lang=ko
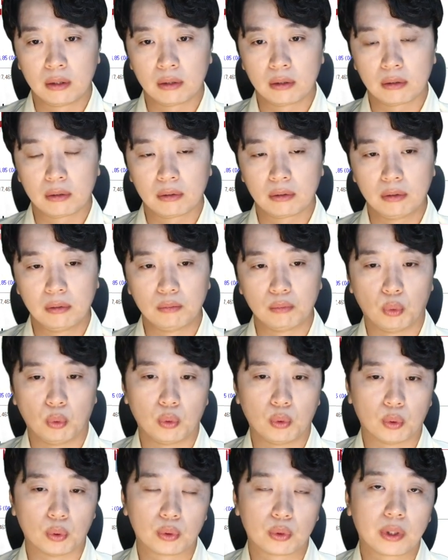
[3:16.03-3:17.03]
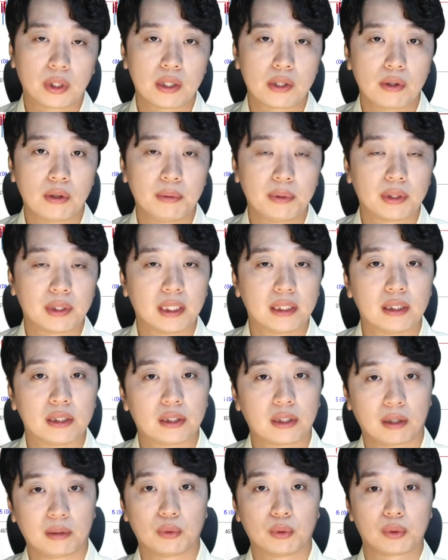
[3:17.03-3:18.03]
그럼 뭐 어떻게 설명을 해야
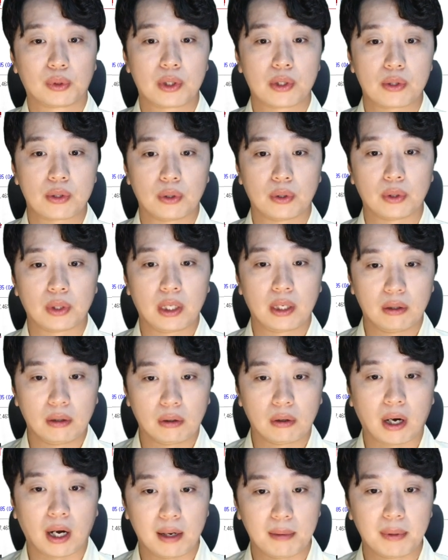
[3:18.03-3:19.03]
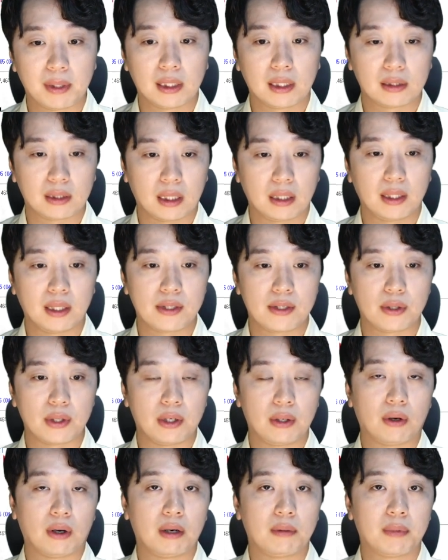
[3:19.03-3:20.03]
될지 잘 모르겠어요. 내려갈 만한 자리에서
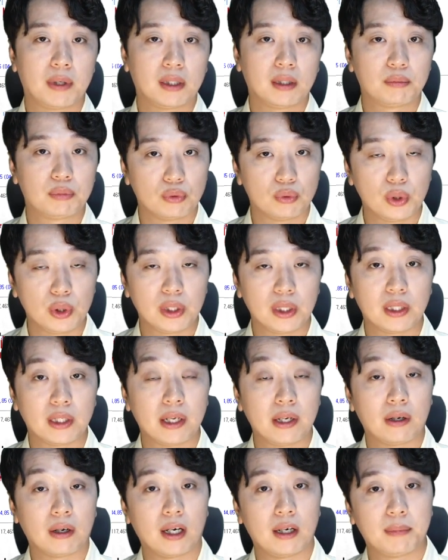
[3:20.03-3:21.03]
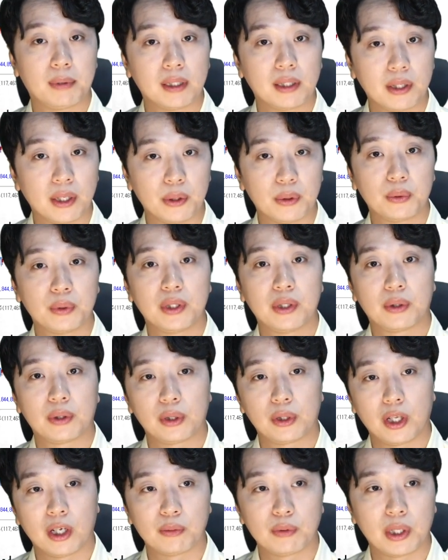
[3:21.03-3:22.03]
내려갈 만한 분위기에 내려갈 만한
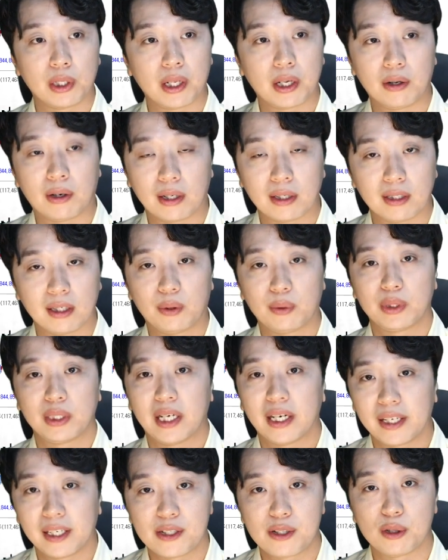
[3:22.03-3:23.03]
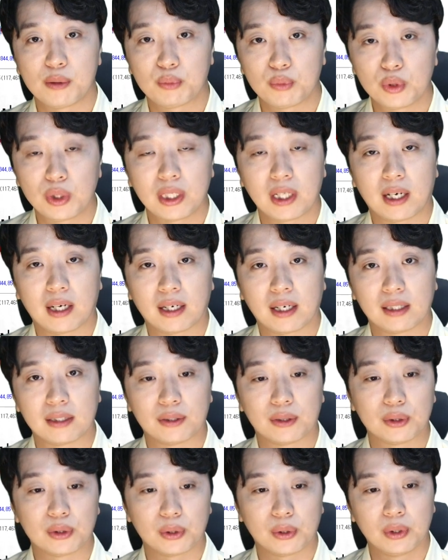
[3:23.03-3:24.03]
내용이었기 때문에 내려간다고 이야기했을
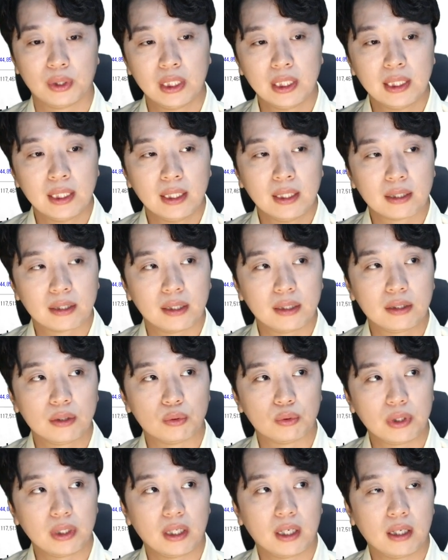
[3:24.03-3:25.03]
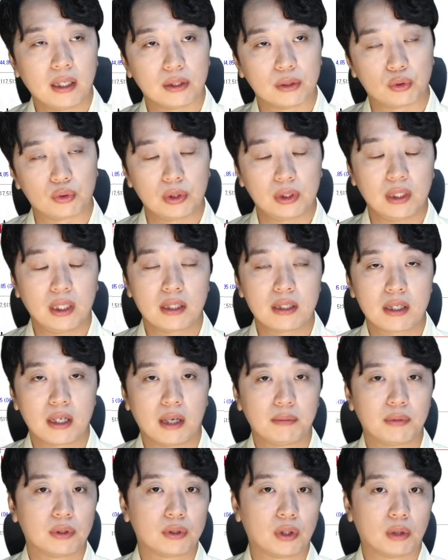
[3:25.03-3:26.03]
뿐이다라는 거죠. 그래서 우리가 주식하는
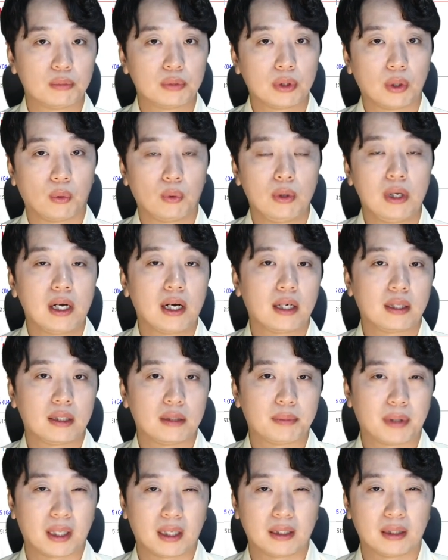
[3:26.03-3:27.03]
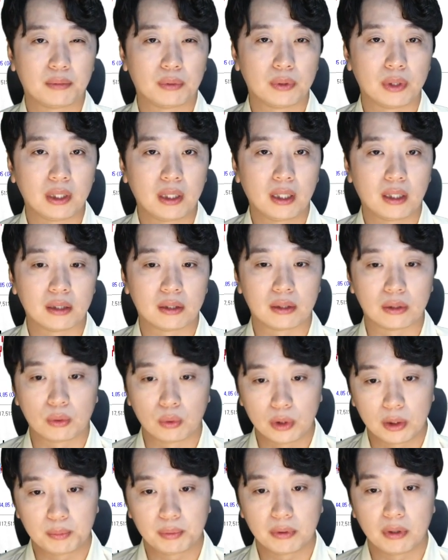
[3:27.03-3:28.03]
사람들은 전부 다 올라가길 바라다 보니까
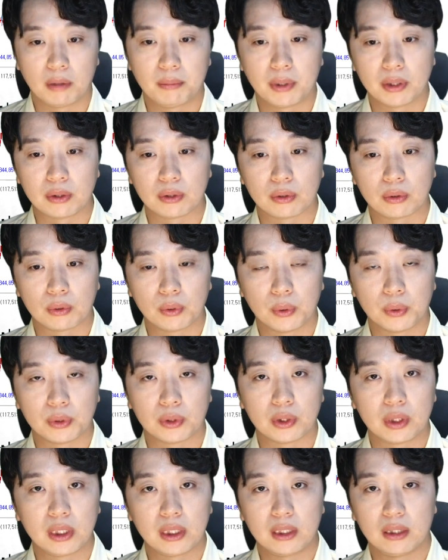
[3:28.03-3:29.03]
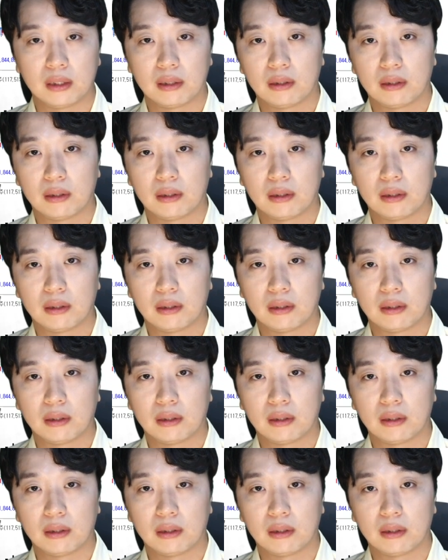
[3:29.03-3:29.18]
듣고 싶은 것만 듣고 듣기 싫은 건